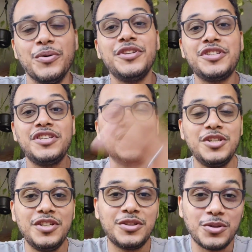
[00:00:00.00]
Oi,
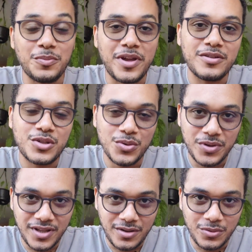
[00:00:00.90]
gente, tudo bem? Eu sou o
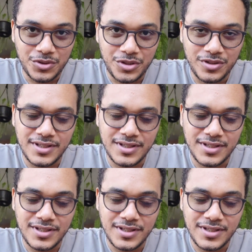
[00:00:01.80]
Gui Coutinho e